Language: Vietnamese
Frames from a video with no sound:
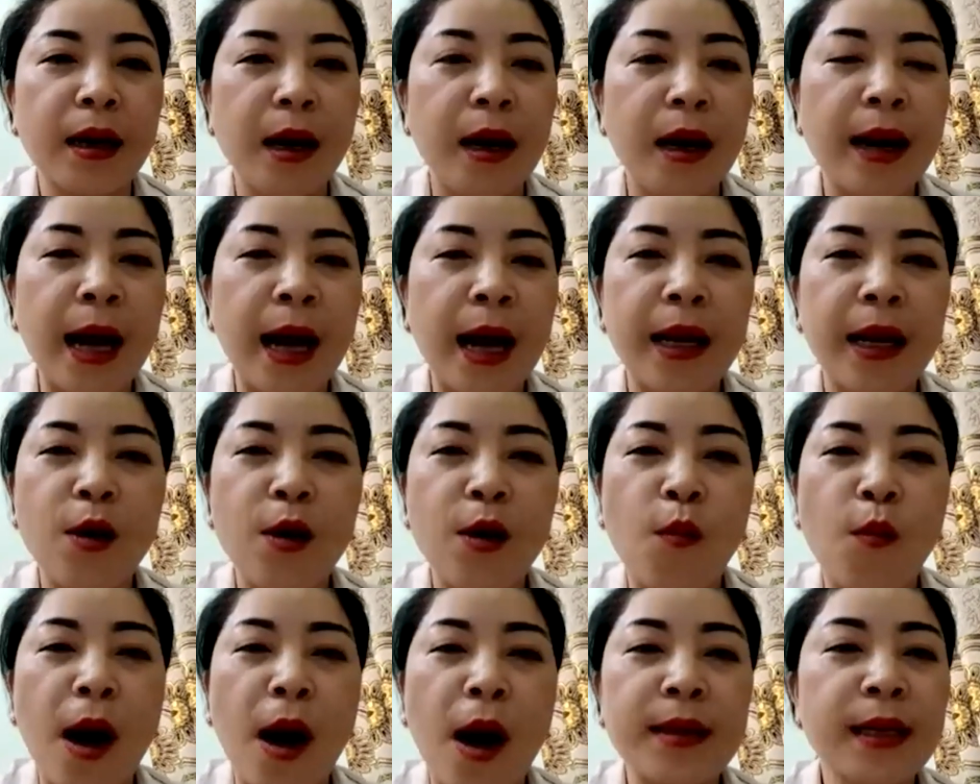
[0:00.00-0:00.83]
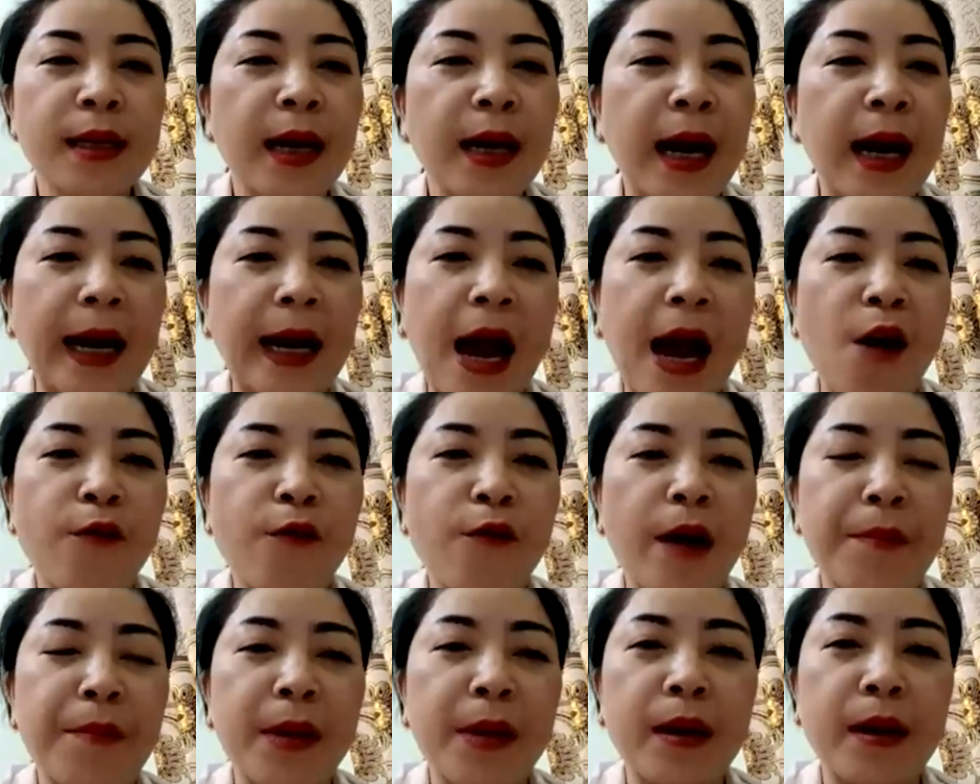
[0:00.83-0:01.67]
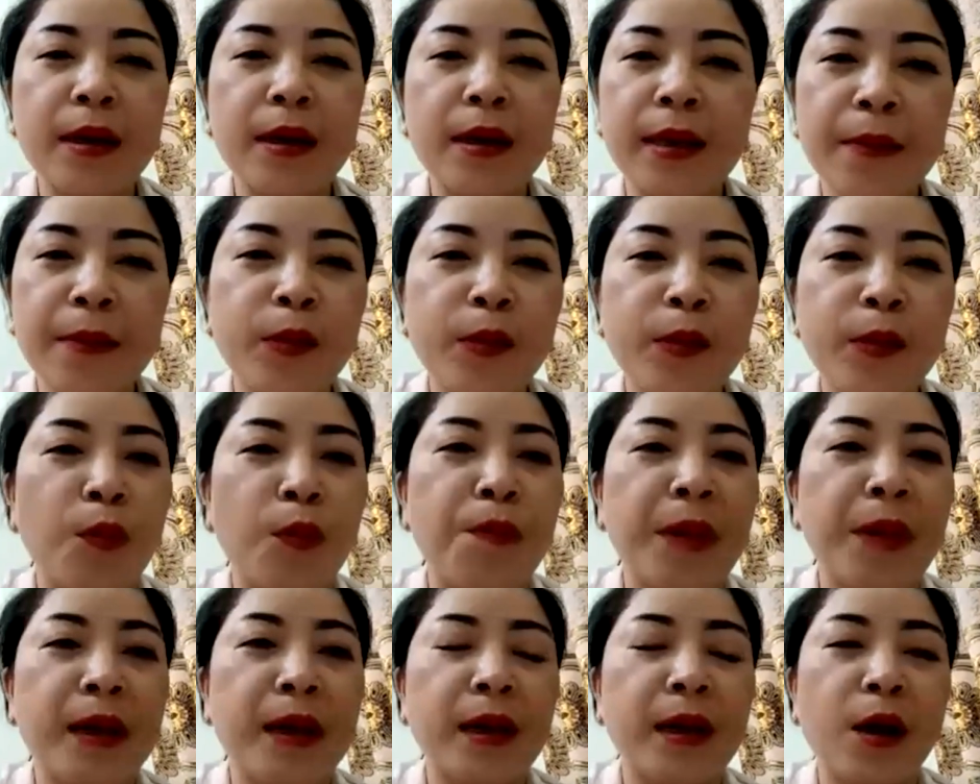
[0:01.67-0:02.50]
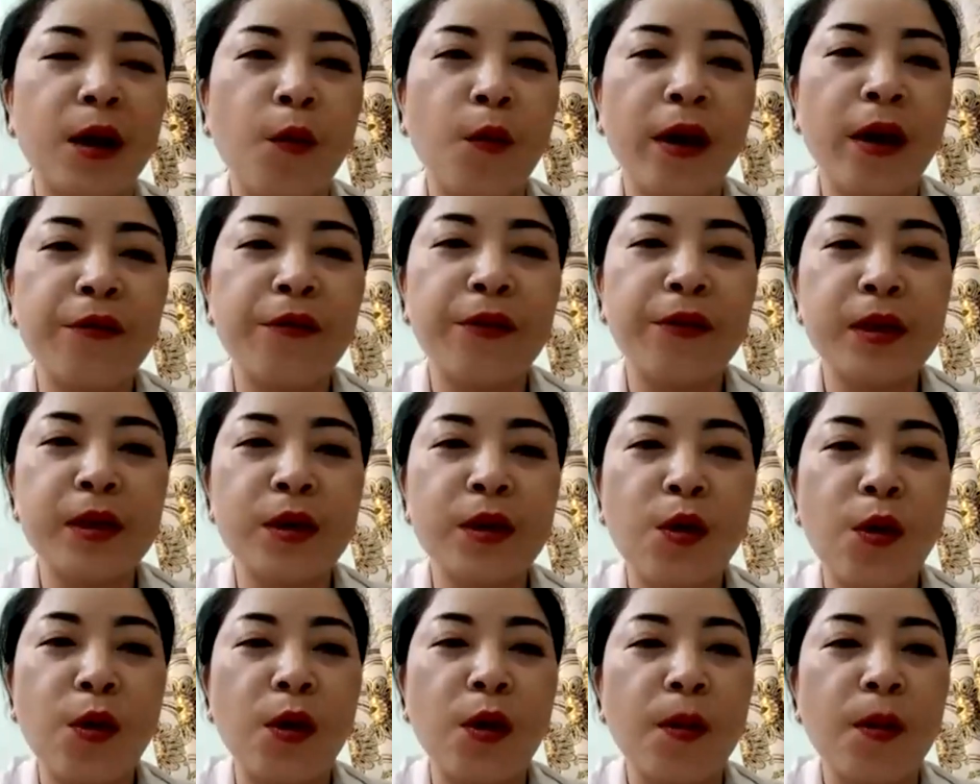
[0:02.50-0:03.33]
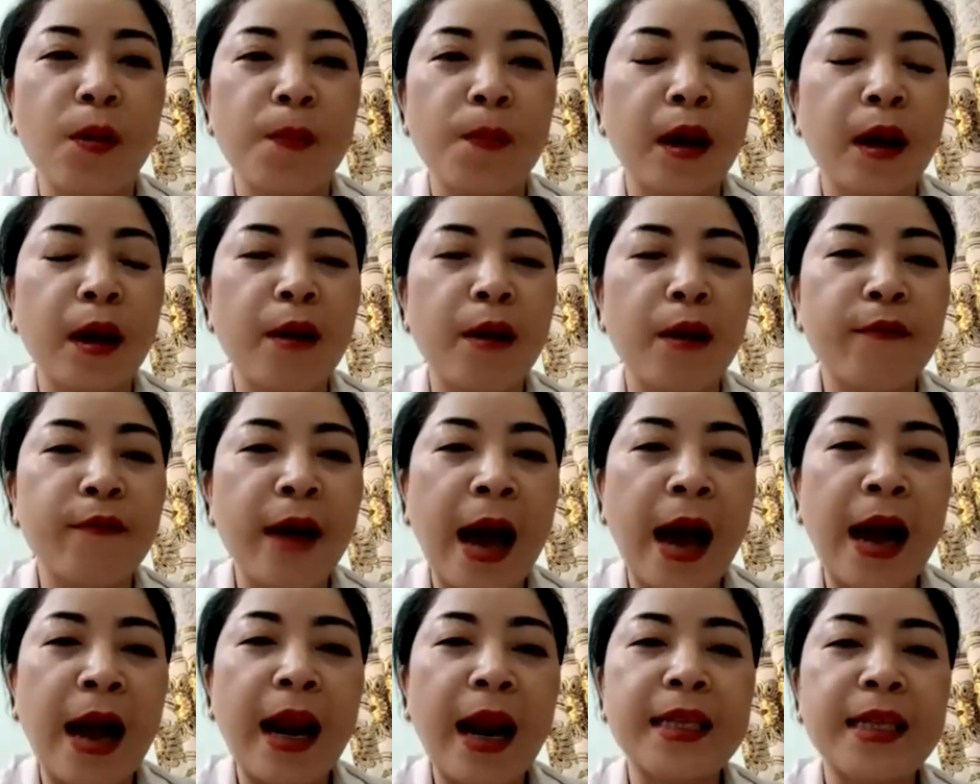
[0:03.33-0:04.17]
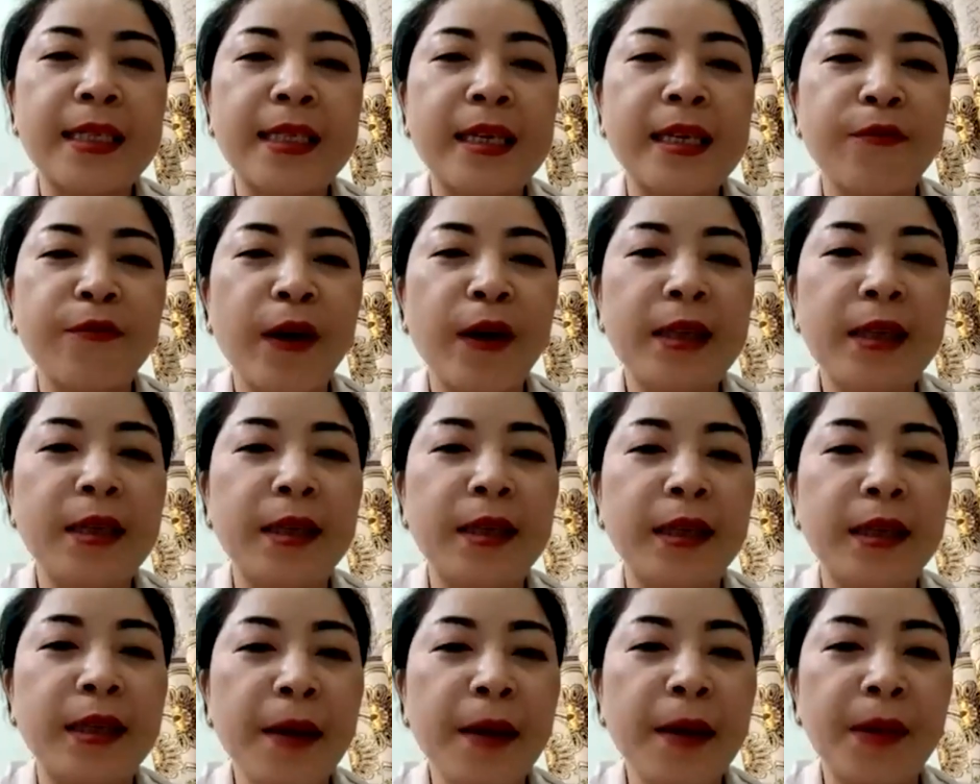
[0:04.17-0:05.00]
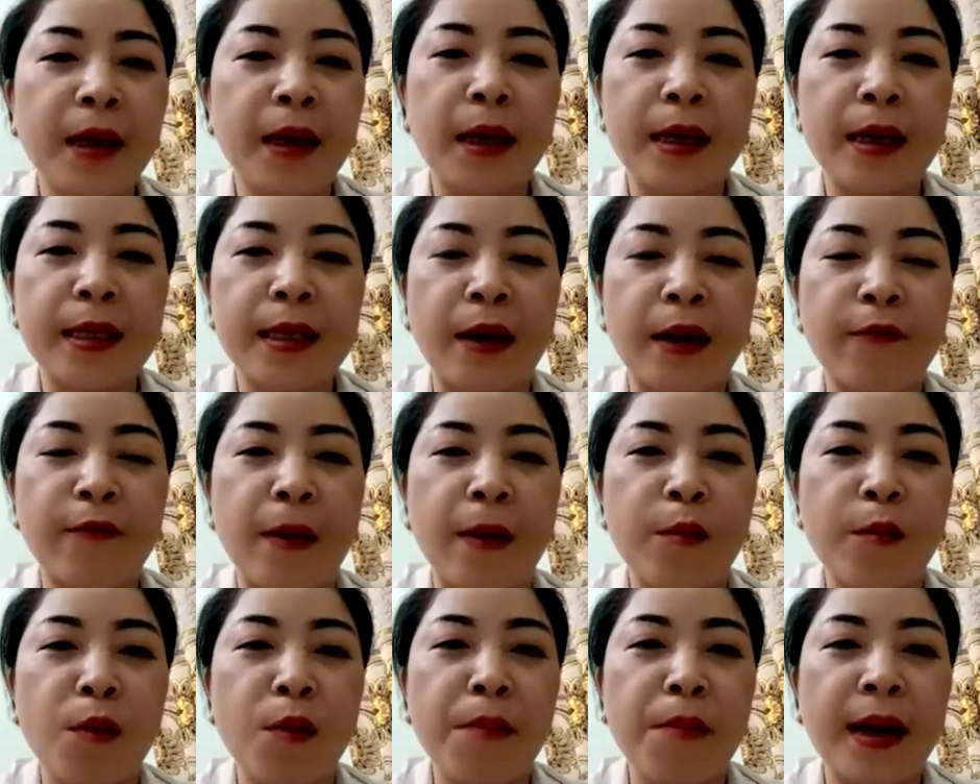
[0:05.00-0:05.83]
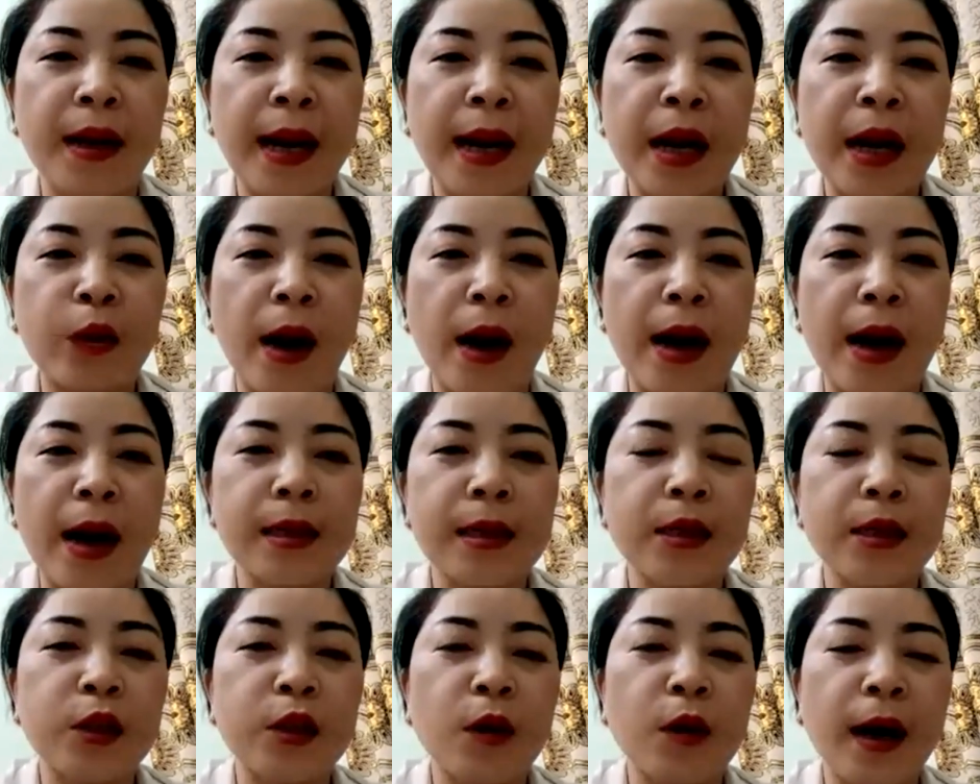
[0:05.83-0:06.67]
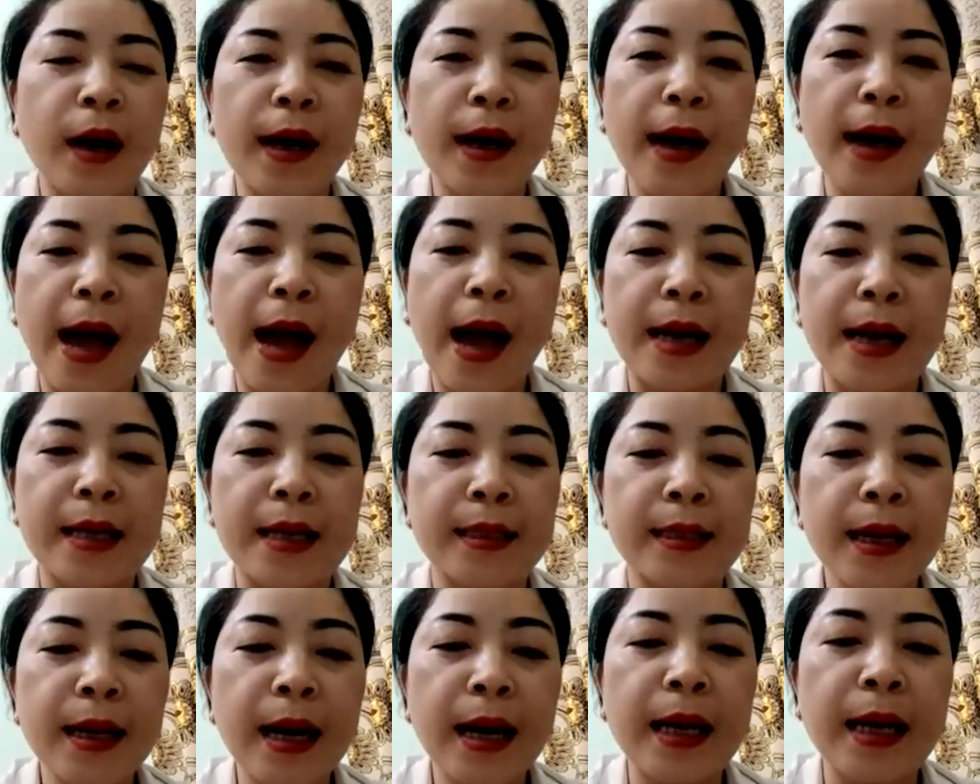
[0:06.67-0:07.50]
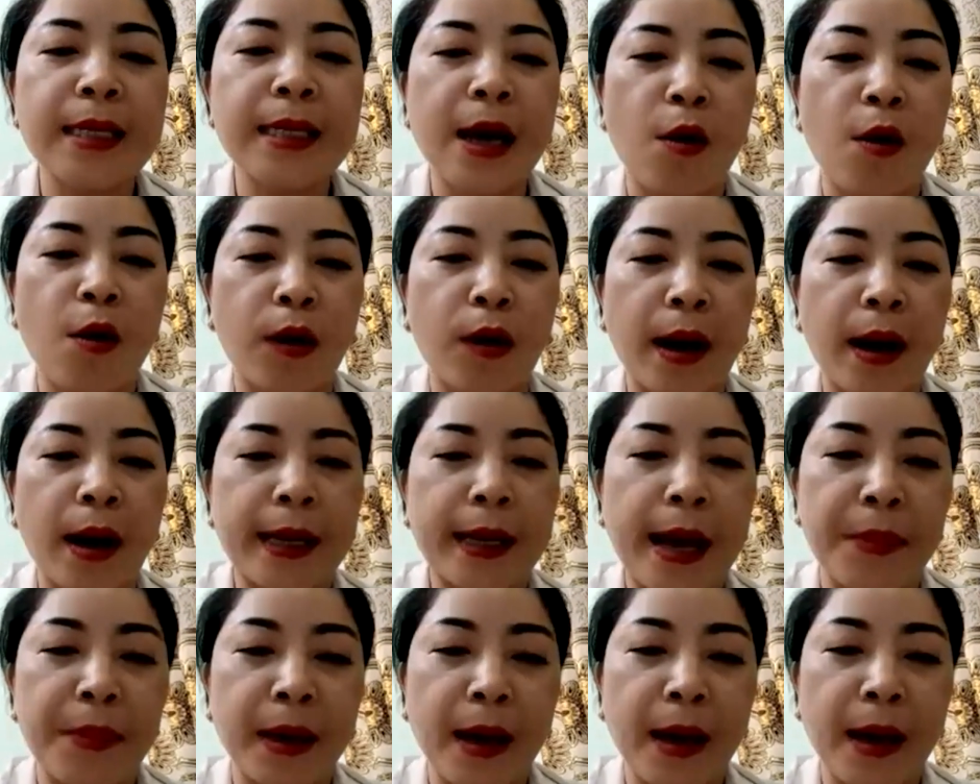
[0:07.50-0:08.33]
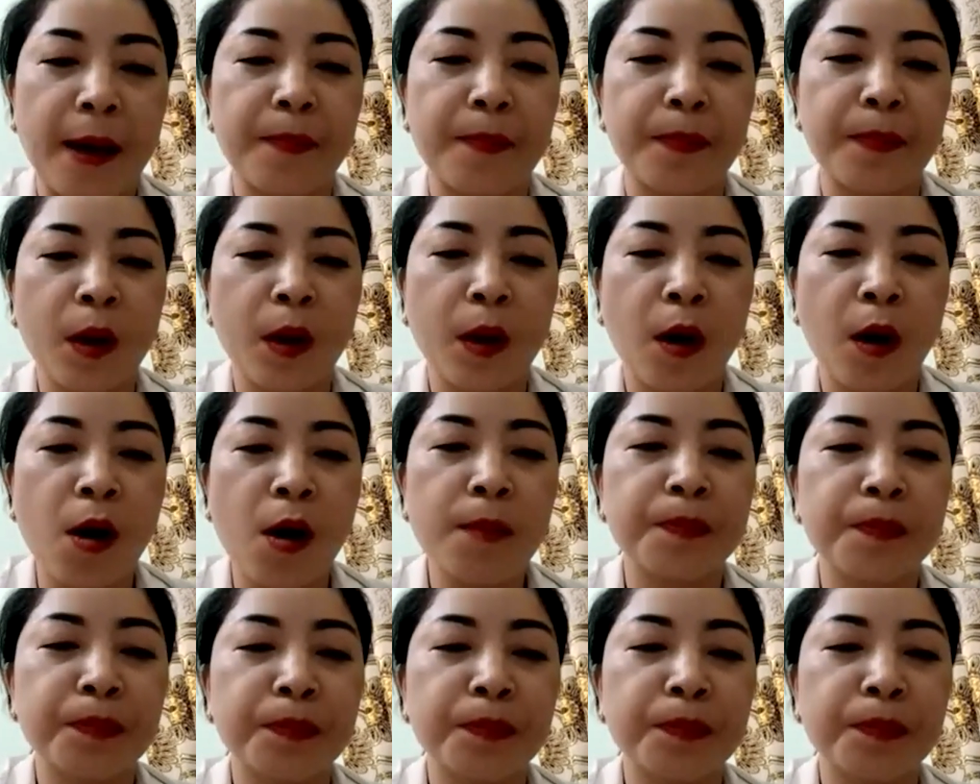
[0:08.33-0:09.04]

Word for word: đạt hiệu quả rất là cao và mình cứ tiếp tục mình à, quay video và livestream phát trực tiếp thì sản phẩm của mình lan tỏa cho khách hàng rất là nhiều cả nhà mình ạ đó